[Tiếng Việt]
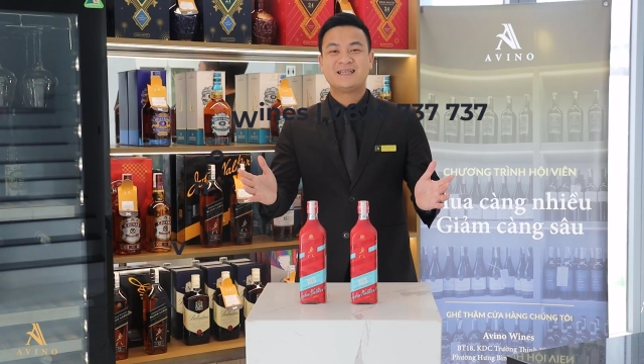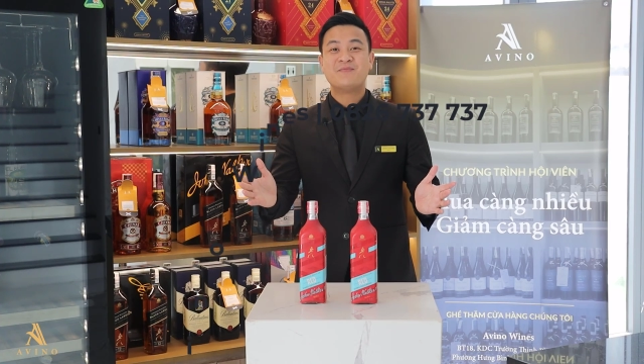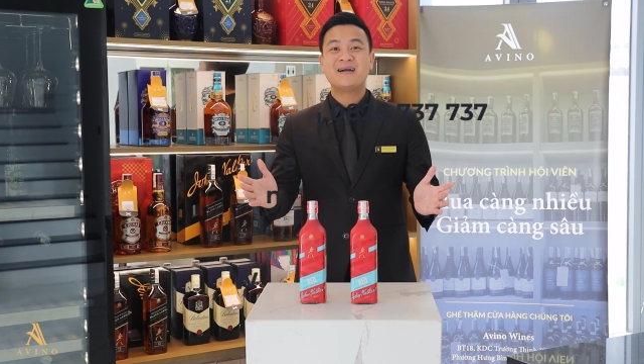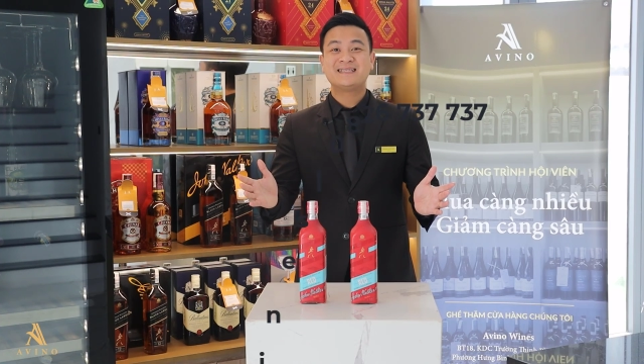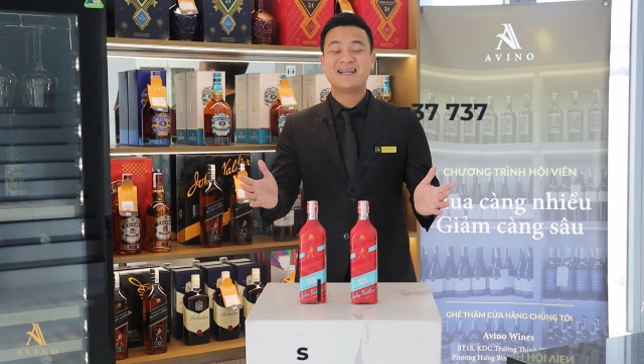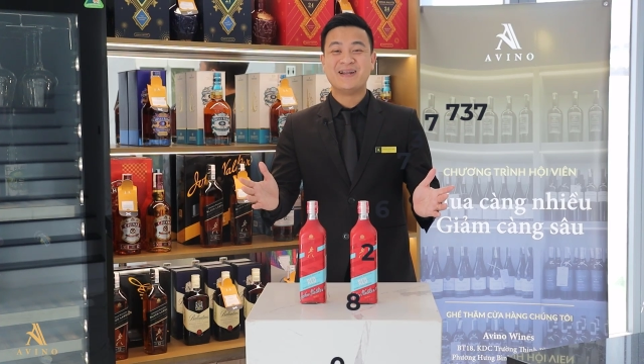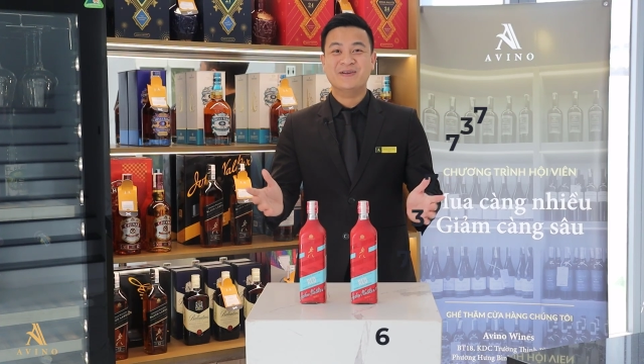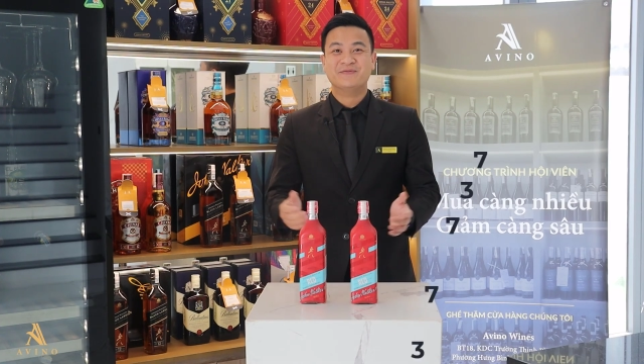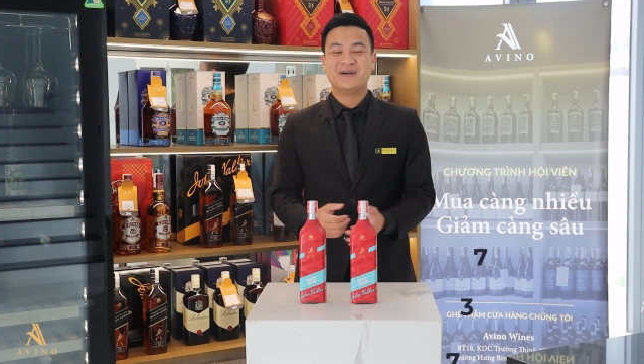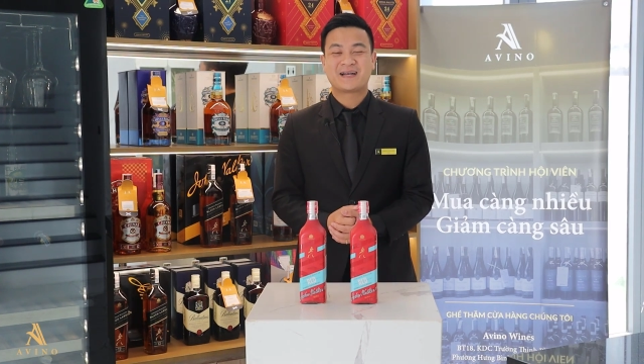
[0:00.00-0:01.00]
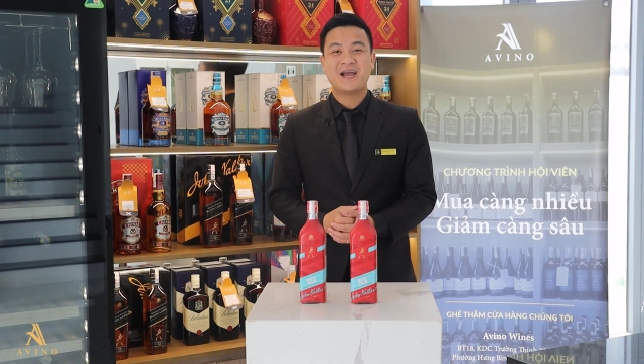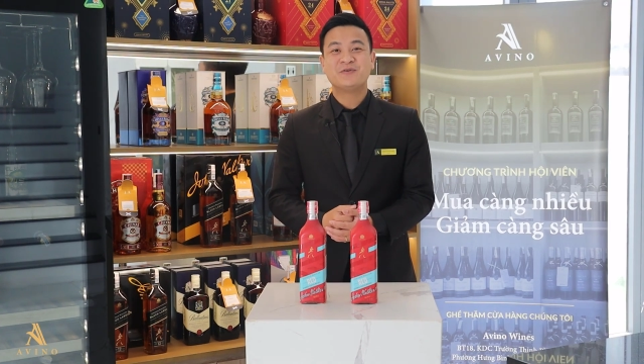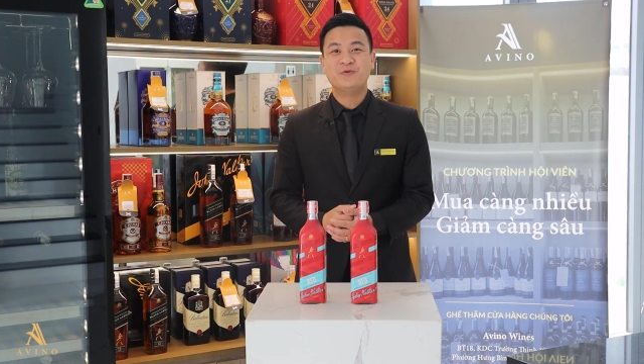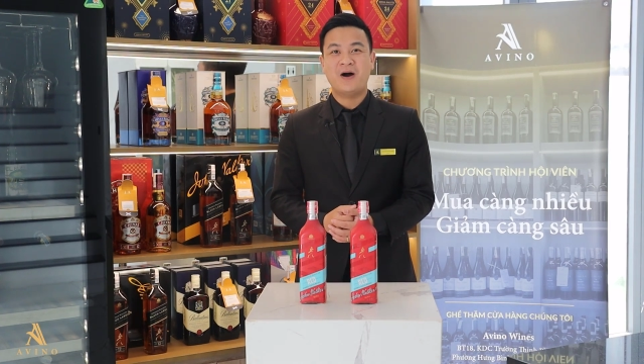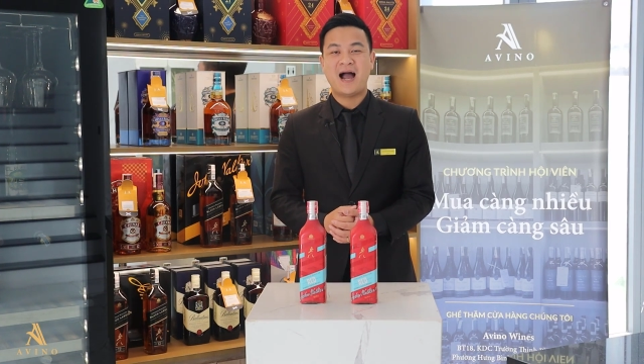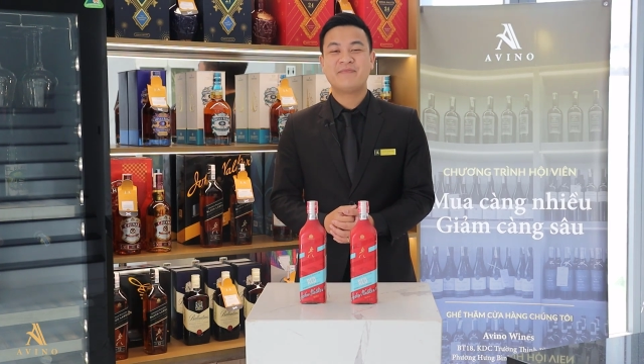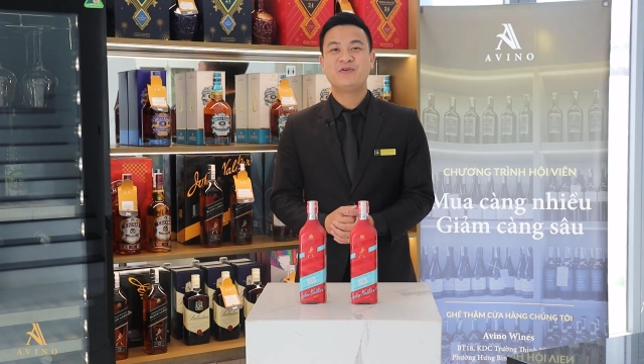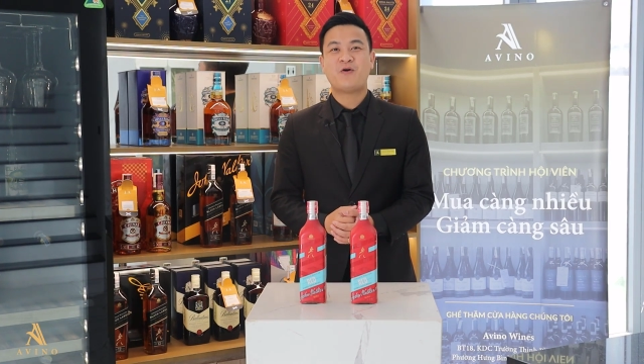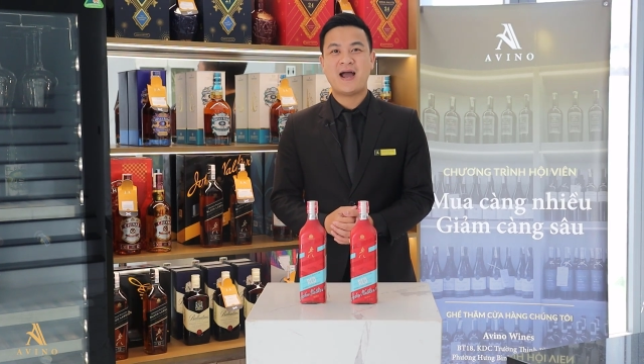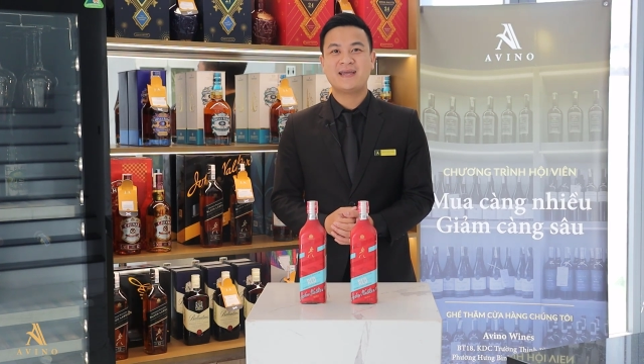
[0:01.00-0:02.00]
Chào mừng anh chị đã đến với kênh của
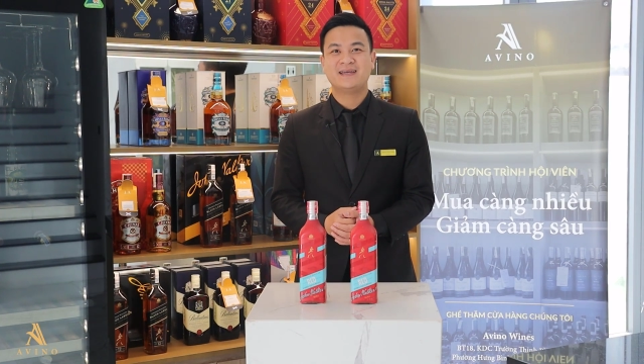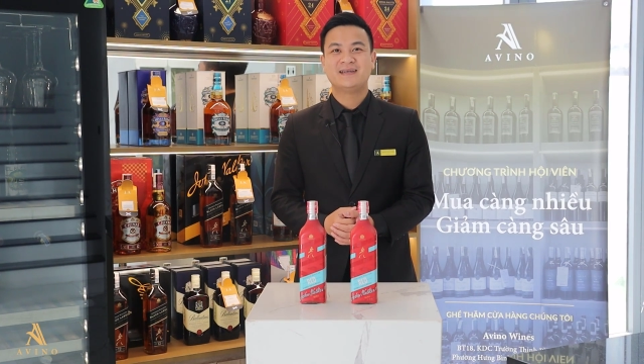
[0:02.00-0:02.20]
Avino Wine